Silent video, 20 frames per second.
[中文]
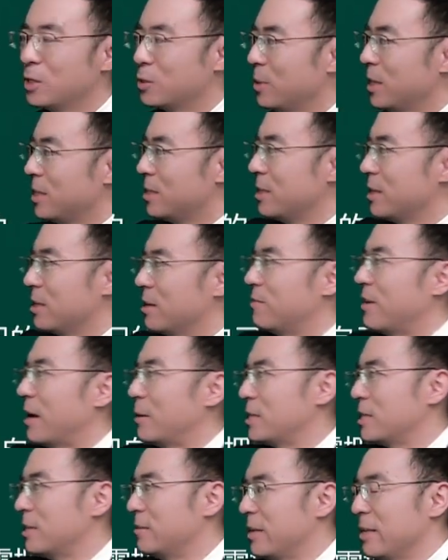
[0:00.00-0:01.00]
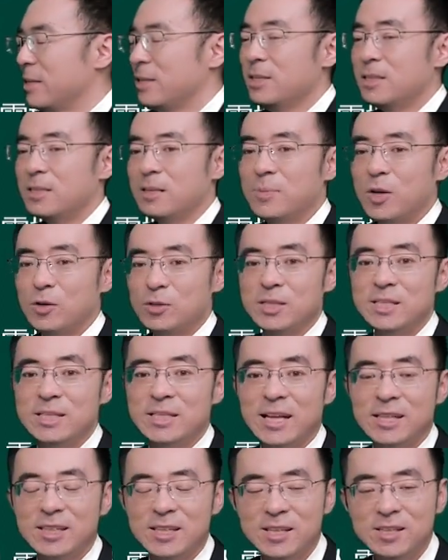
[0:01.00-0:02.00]
所以这个法律行为意思表示，你
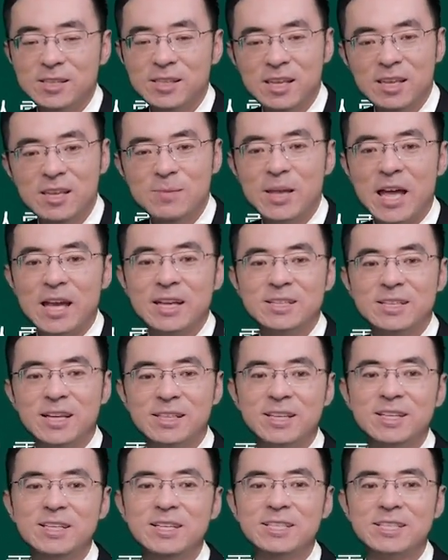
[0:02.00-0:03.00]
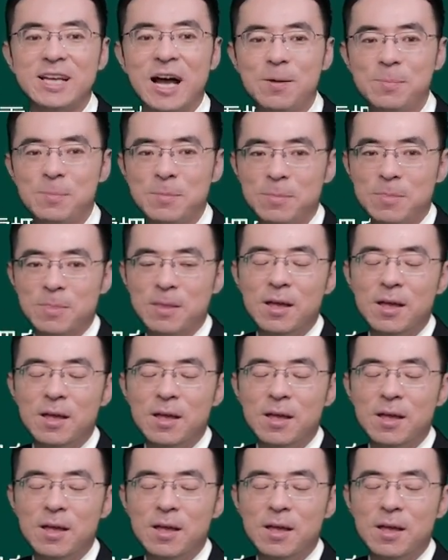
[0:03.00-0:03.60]
先听第一遍，先听一下。